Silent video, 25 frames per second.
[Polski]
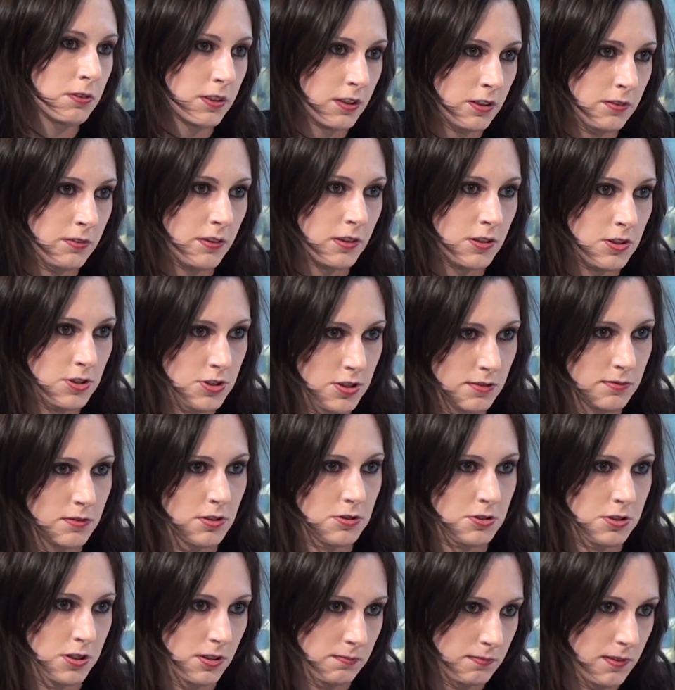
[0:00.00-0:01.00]
W tej chwili
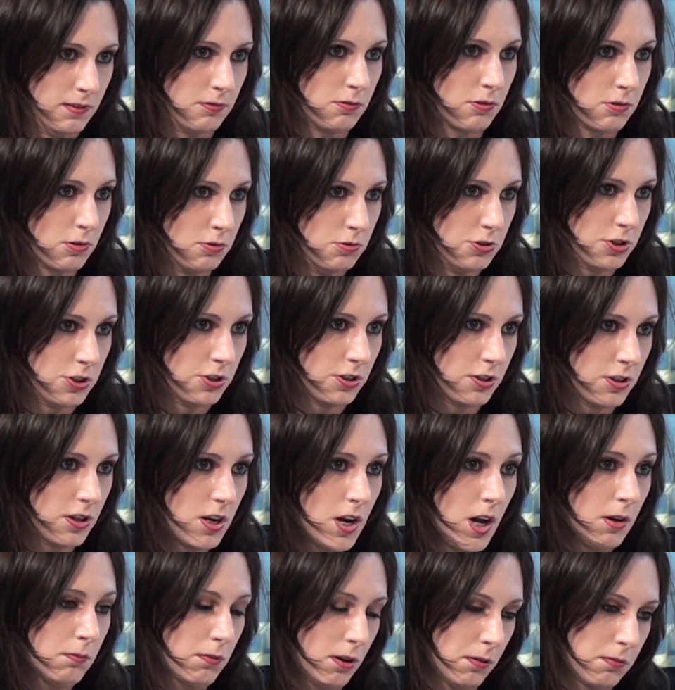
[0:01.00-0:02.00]
żywność na Białorusi,
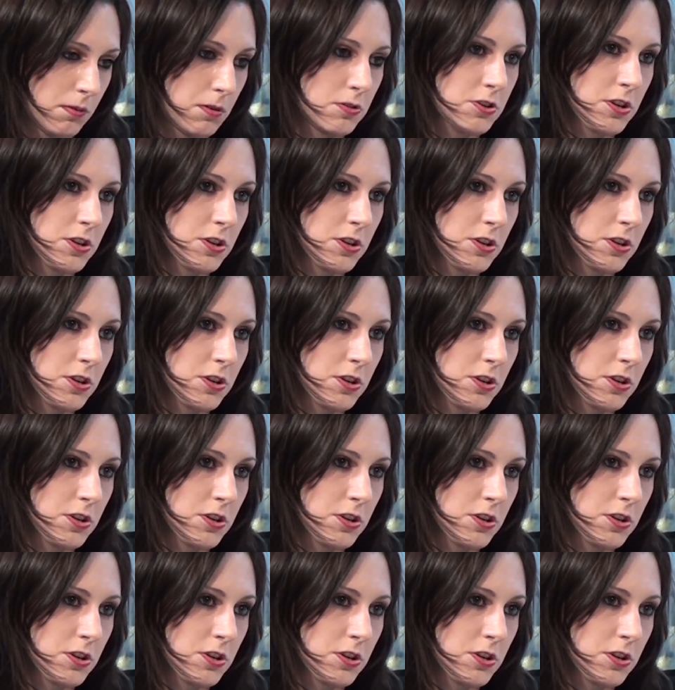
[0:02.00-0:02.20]
pomimo